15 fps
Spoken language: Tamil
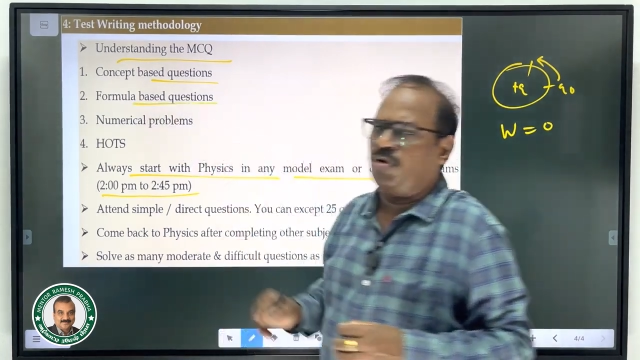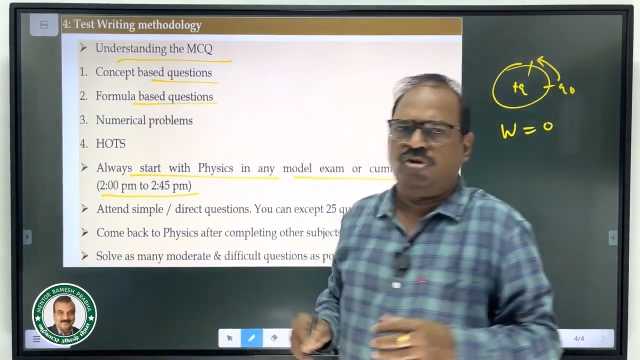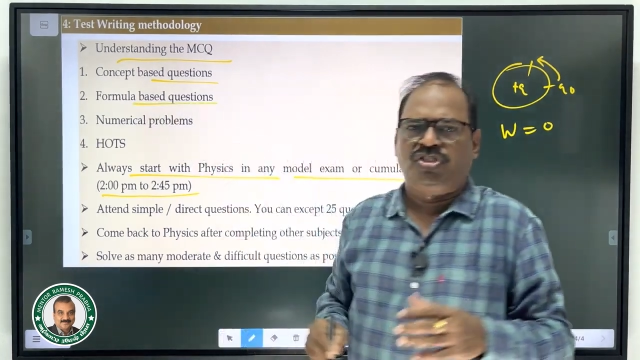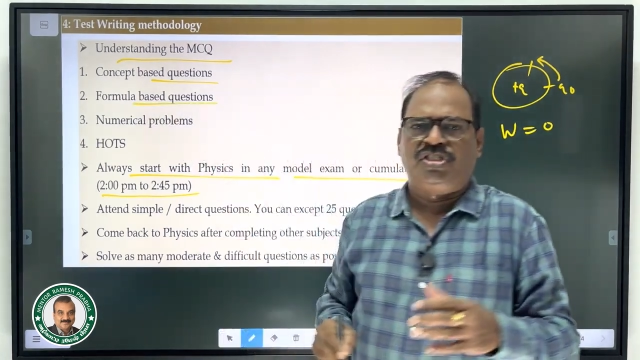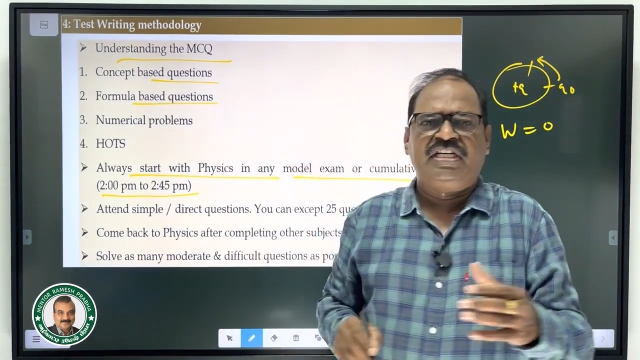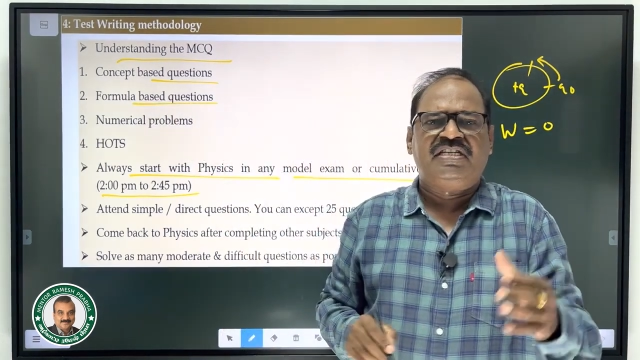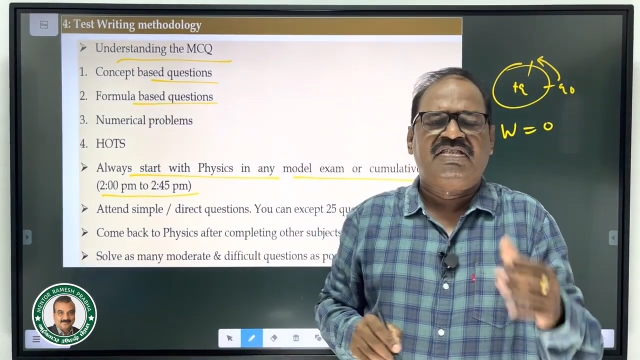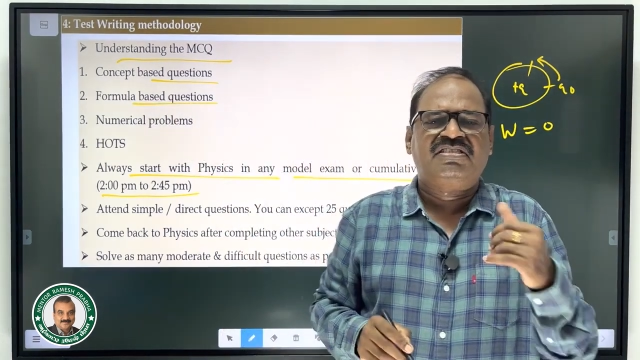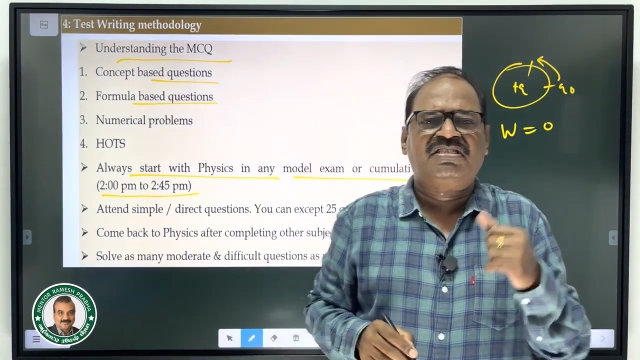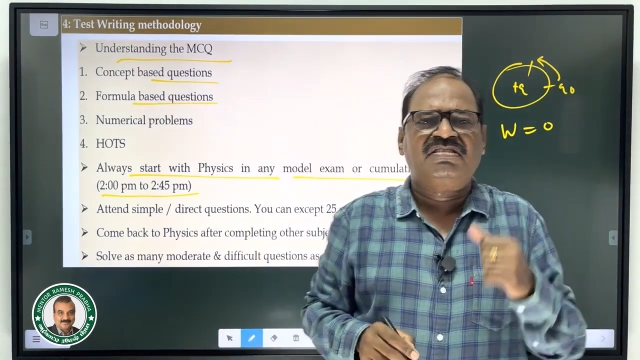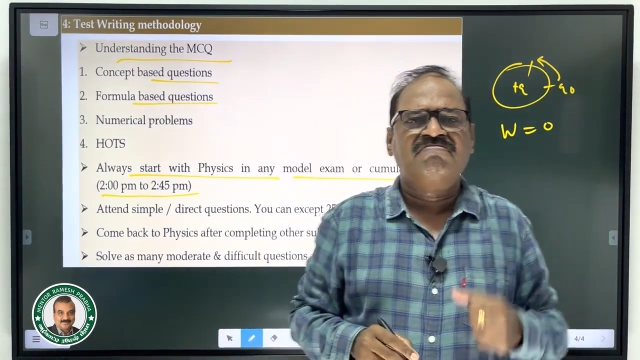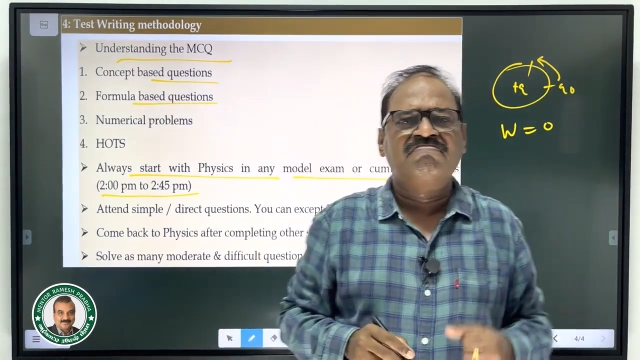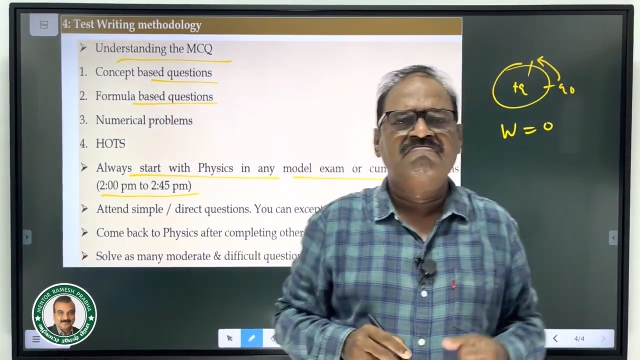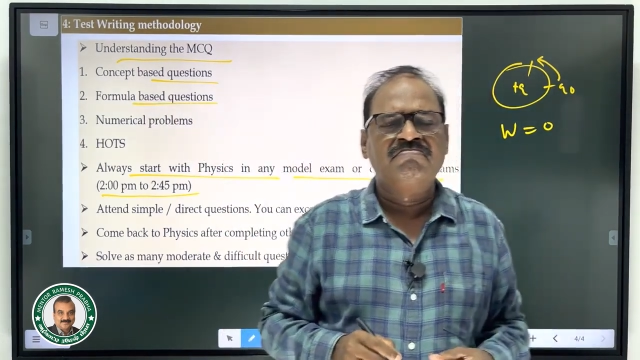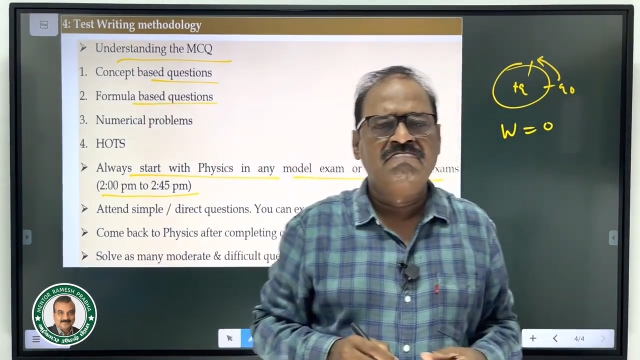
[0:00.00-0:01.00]
கொஸ்டின்ஸ்
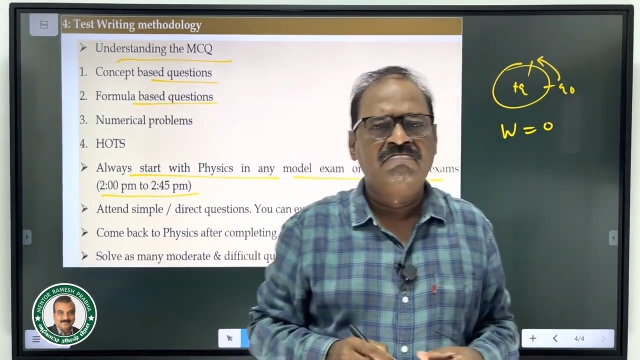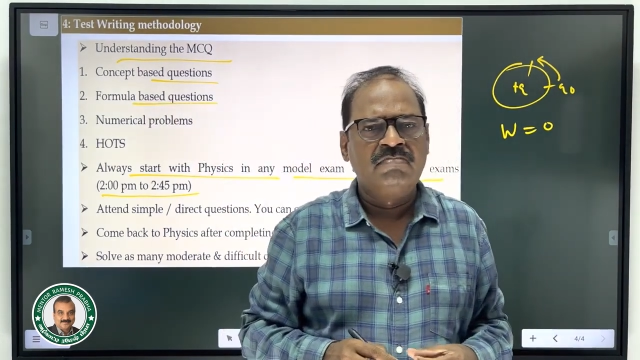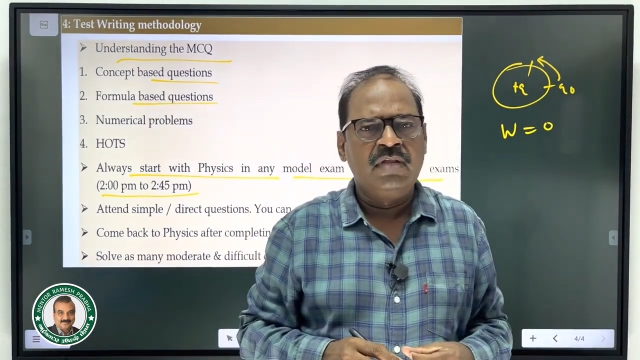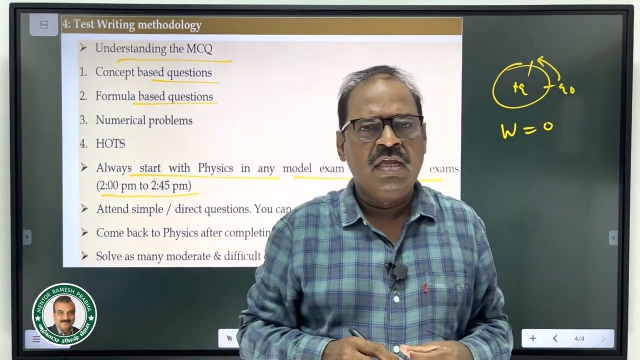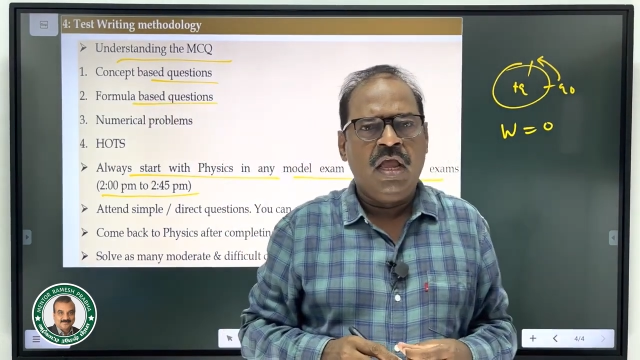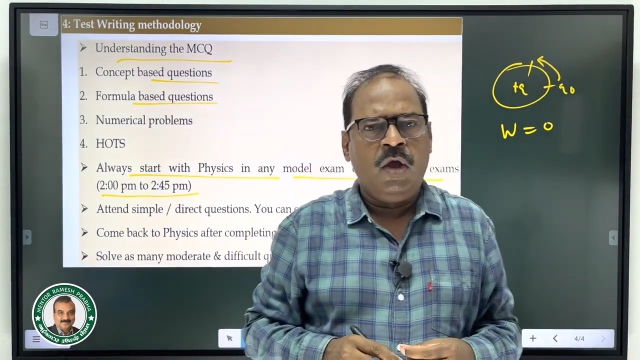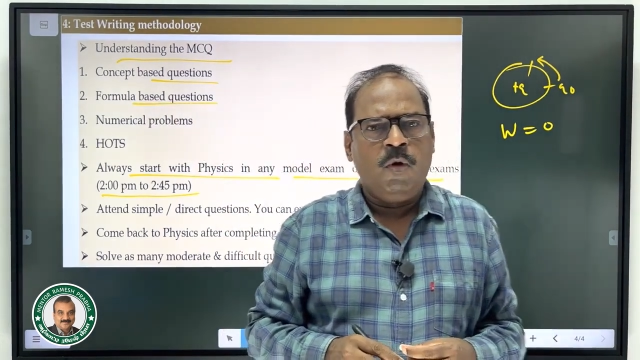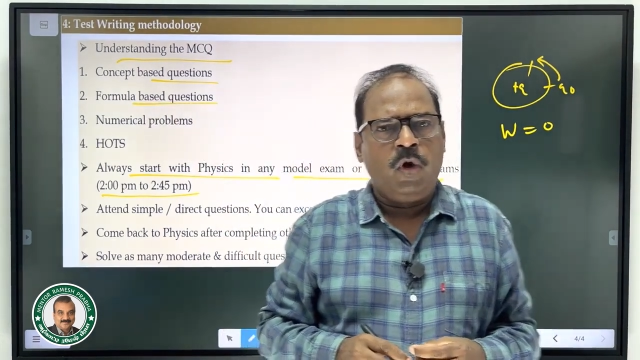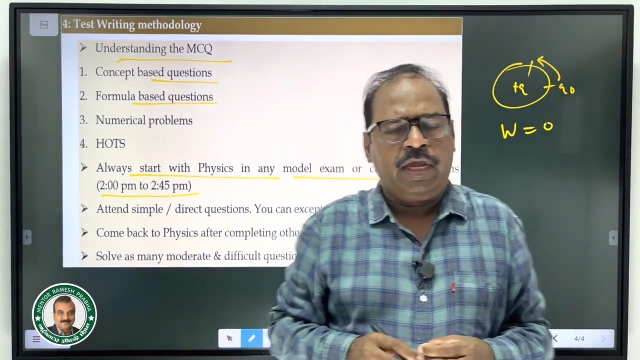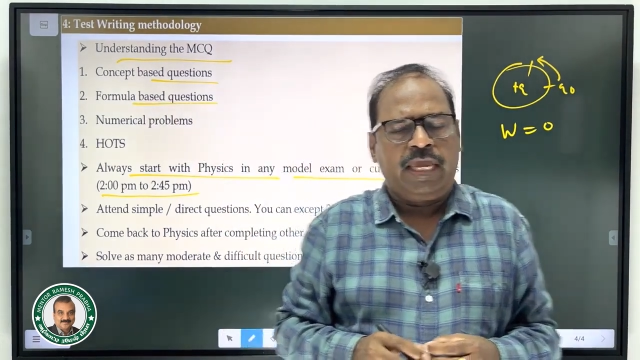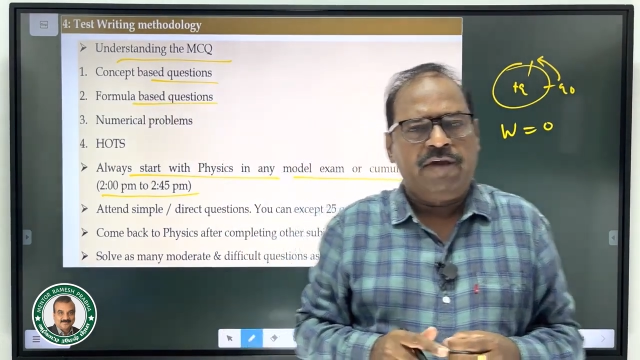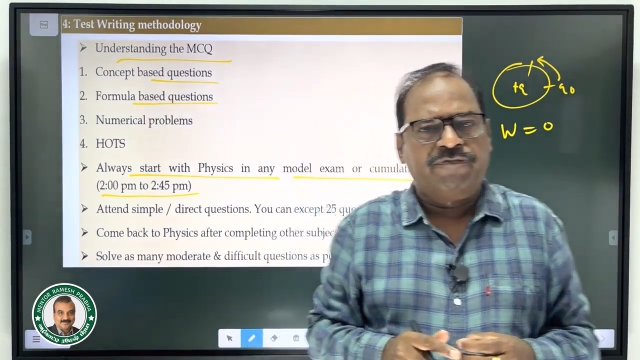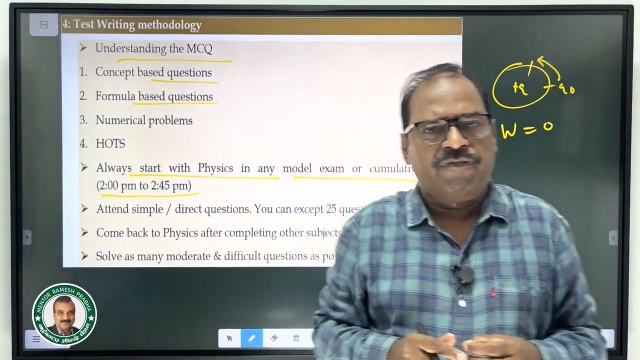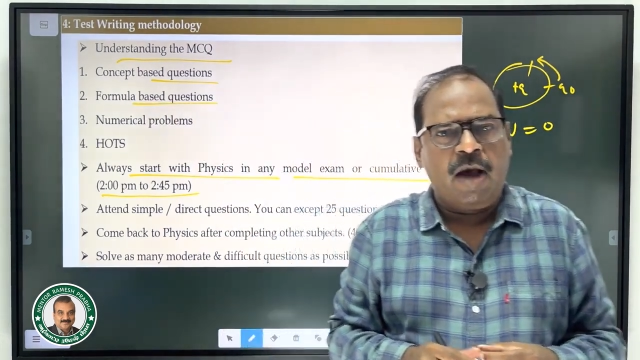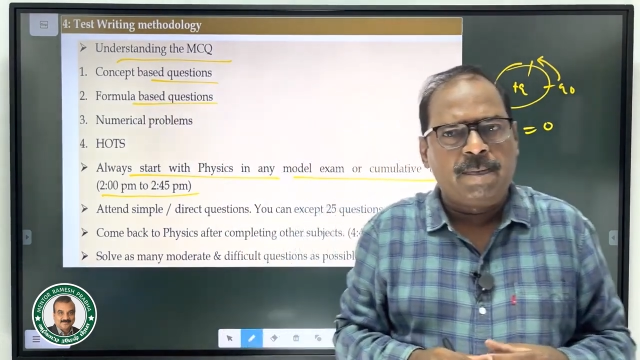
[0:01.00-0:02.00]

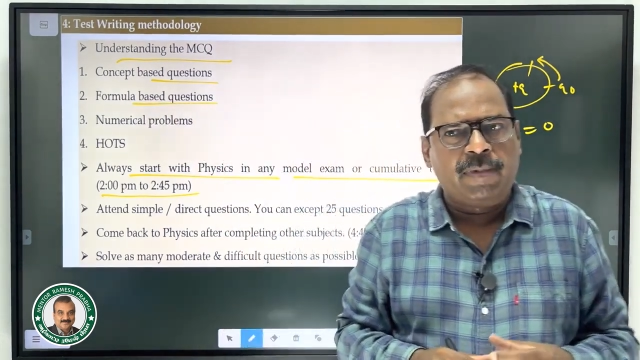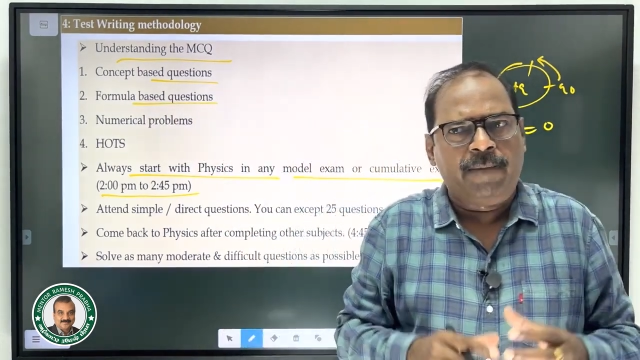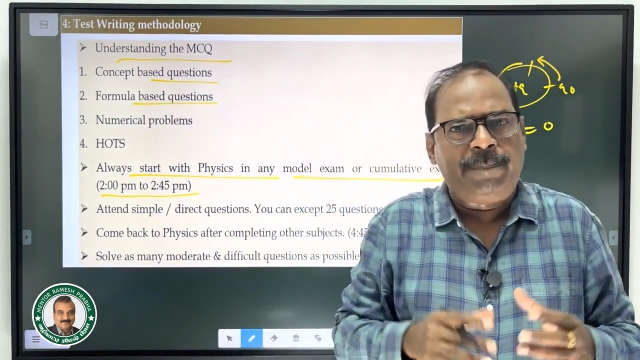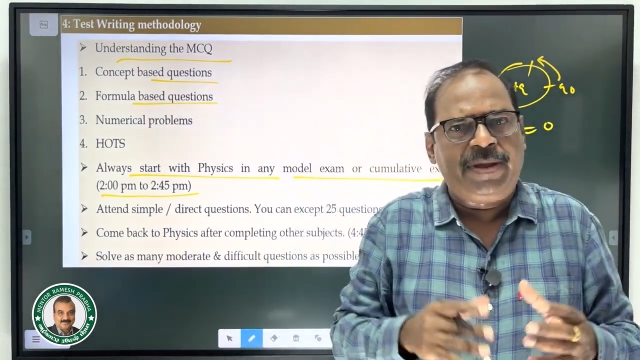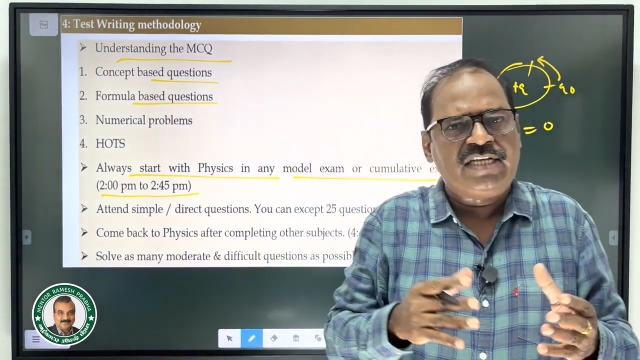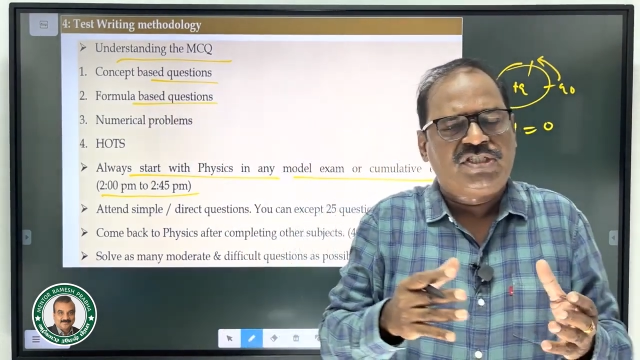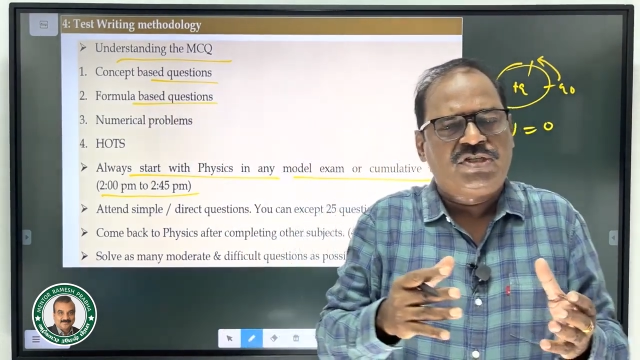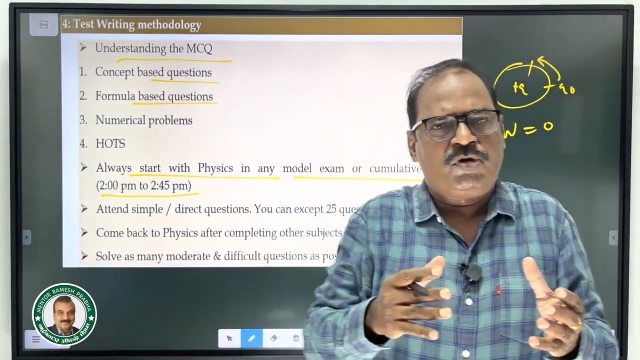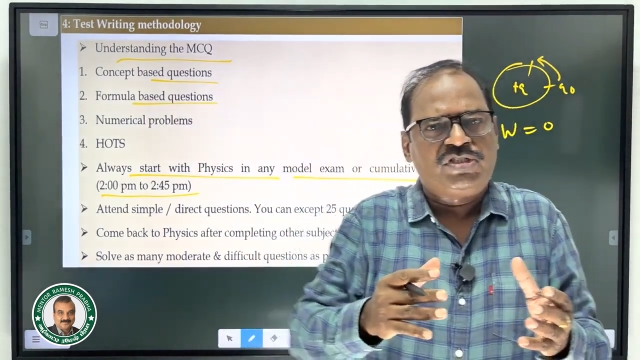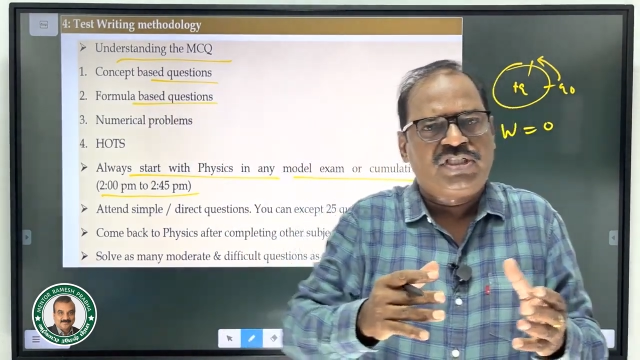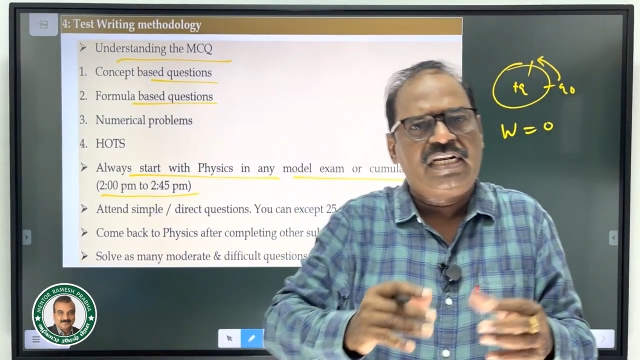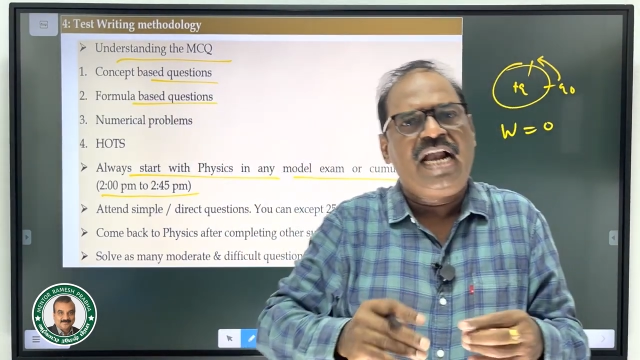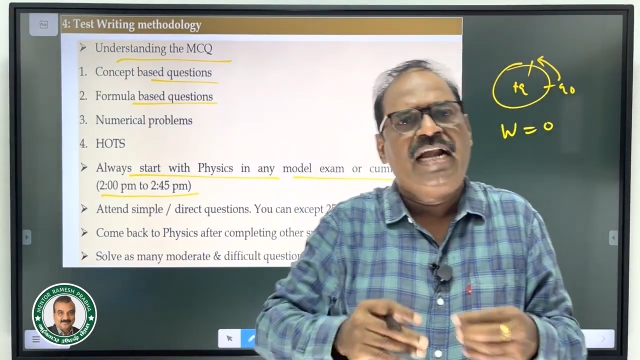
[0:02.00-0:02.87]
ஓகே ஃபார்முலா பேஸ்டு கொஸ்டின்னா